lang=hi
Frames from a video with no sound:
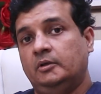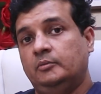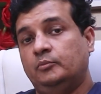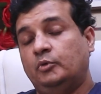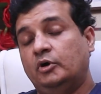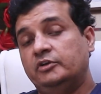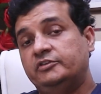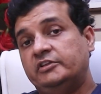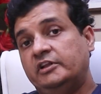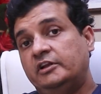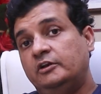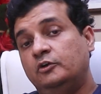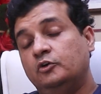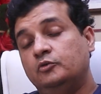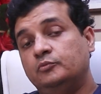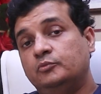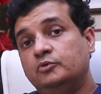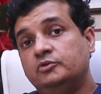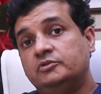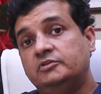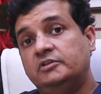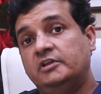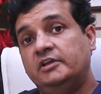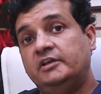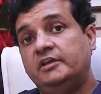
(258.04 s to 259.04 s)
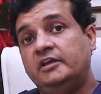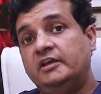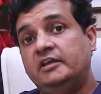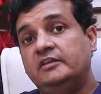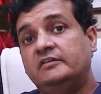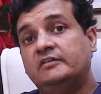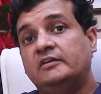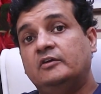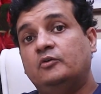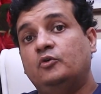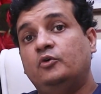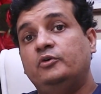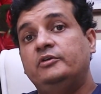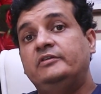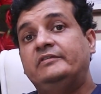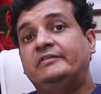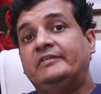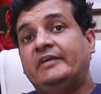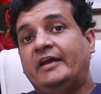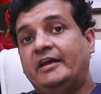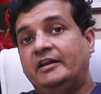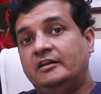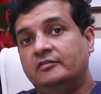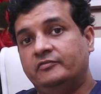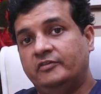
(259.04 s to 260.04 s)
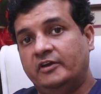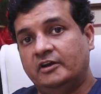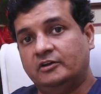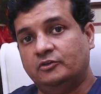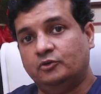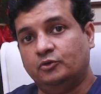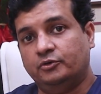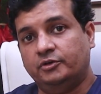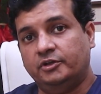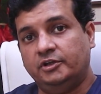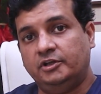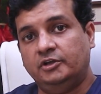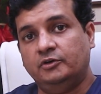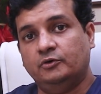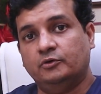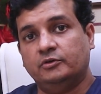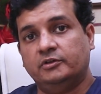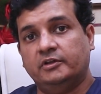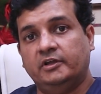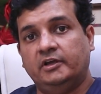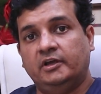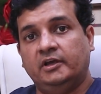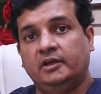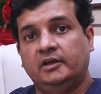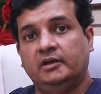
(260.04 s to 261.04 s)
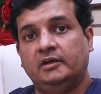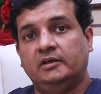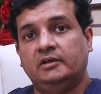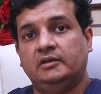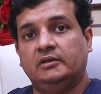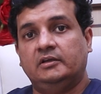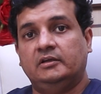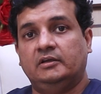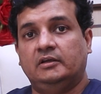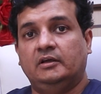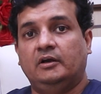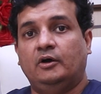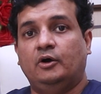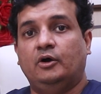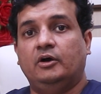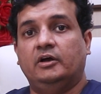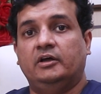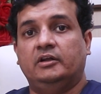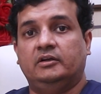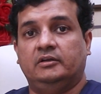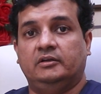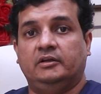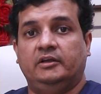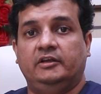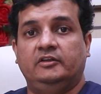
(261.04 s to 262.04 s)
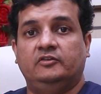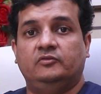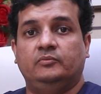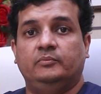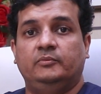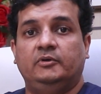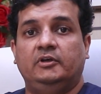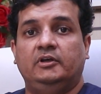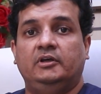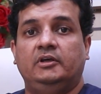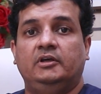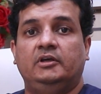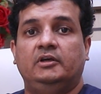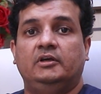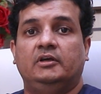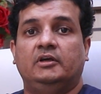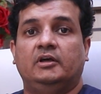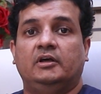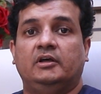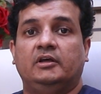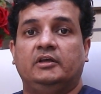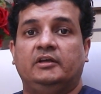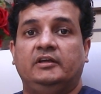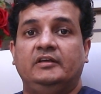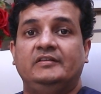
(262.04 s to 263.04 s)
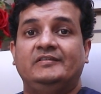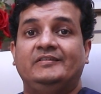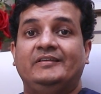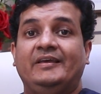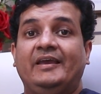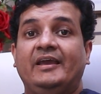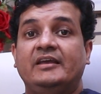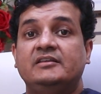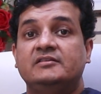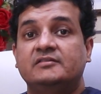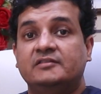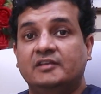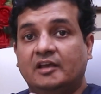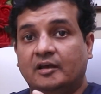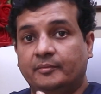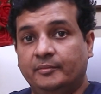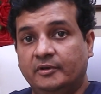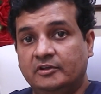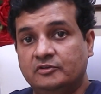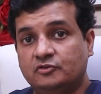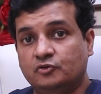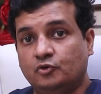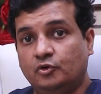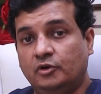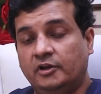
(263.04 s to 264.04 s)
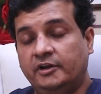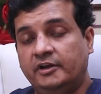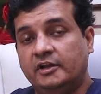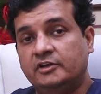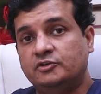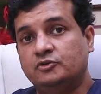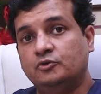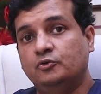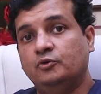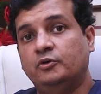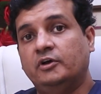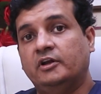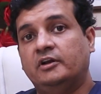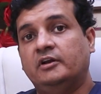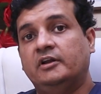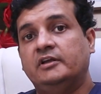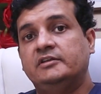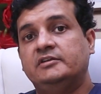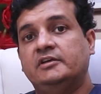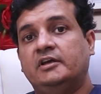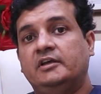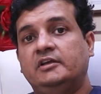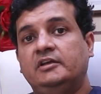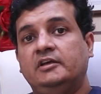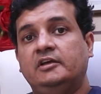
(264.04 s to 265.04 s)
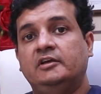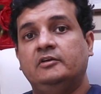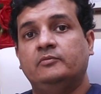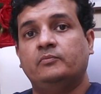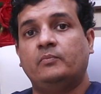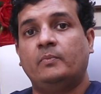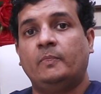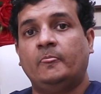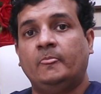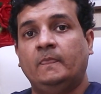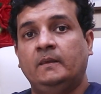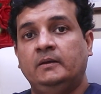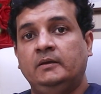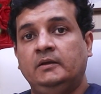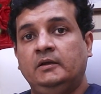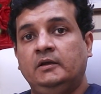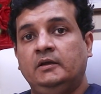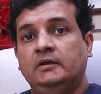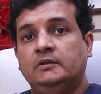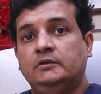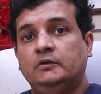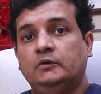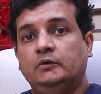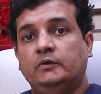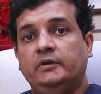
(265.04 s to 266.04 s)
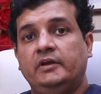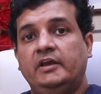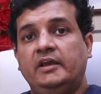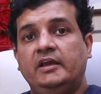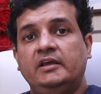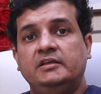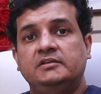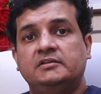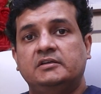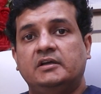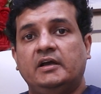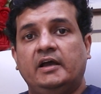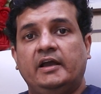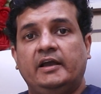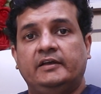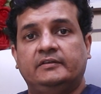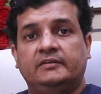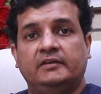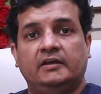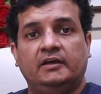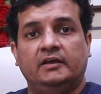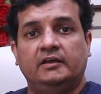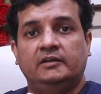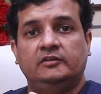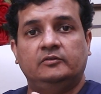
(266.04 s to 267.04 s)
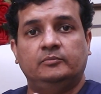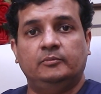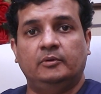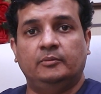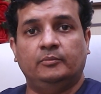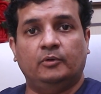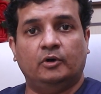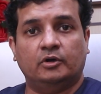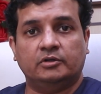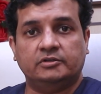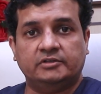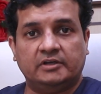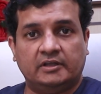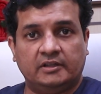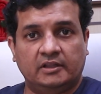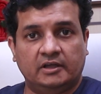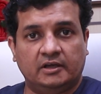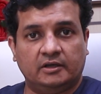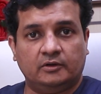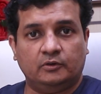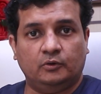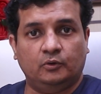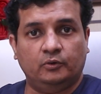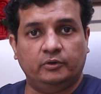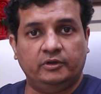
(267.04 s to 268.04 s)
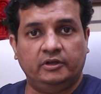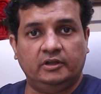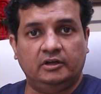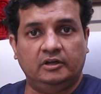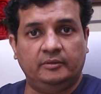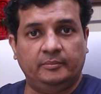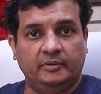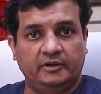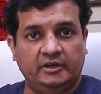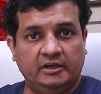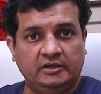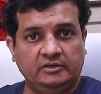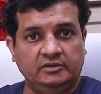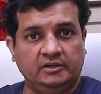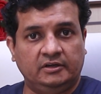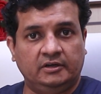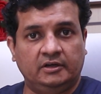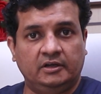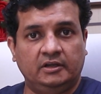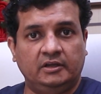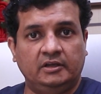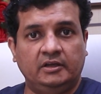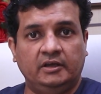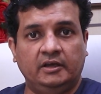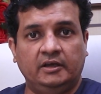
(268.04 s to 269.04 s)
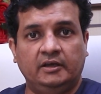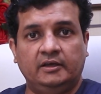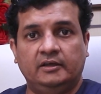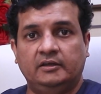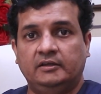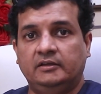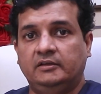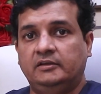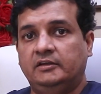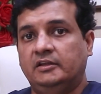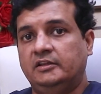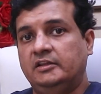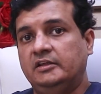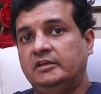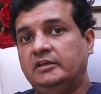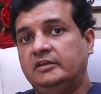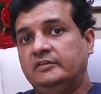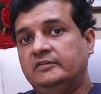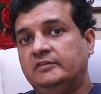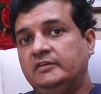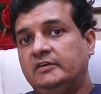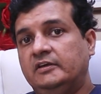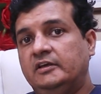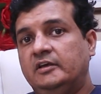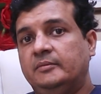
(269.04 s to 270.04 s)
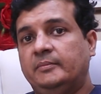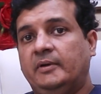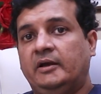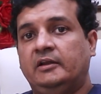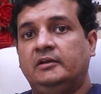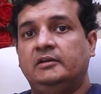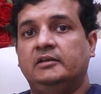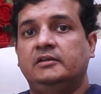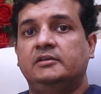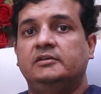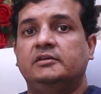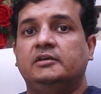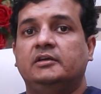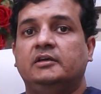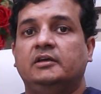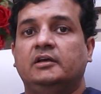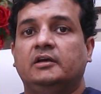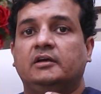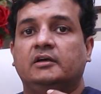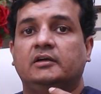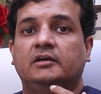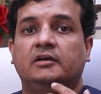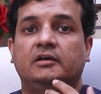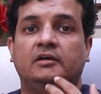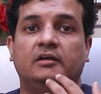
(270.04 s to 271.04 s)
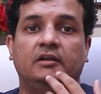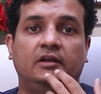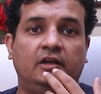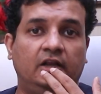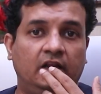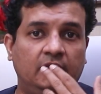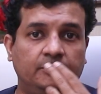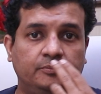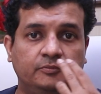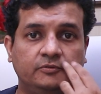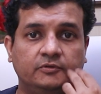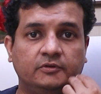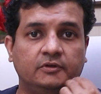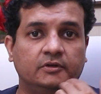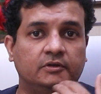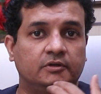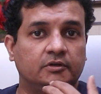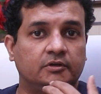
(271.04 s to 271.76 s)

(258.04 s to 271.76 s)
बहुत सारे लोग पूछते हैं कि इसके कोई साइड इफ़ेक्ट तो नहीं होते हैं और इसमें किस एज से हमें इसको लेना शुरू करना चाहिए तो एज का ऐसा इसमें बहुत ज़्यादा कोई लिमिटेशन नहीं है यदि किसी के मान लीजिए लिप्स